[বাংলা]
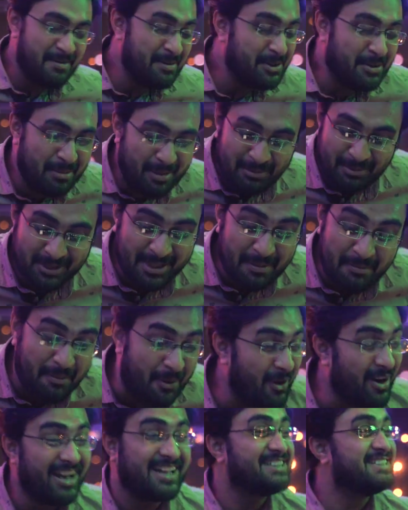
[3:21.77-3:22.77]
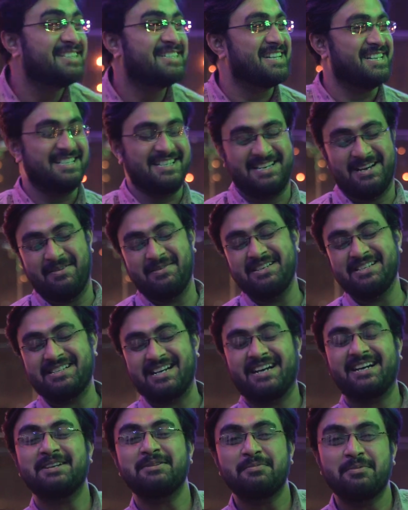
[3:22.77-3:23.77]
আমি তোমার মুখ দিয়ে বলাতে চাইছি না আমি
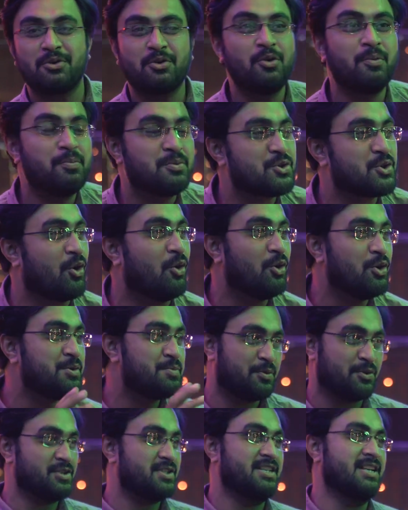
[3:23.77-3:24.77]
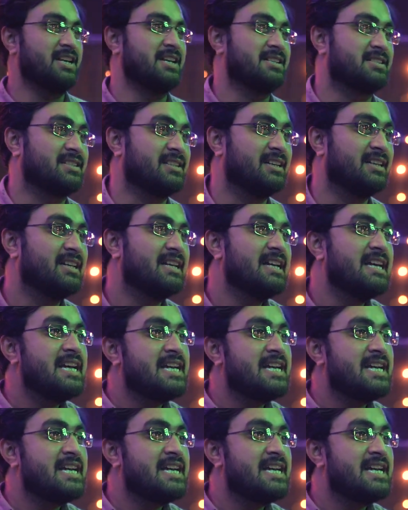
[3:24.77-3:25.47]
জাস্ট একটা খুব সহজ প্রশ্নে আসছি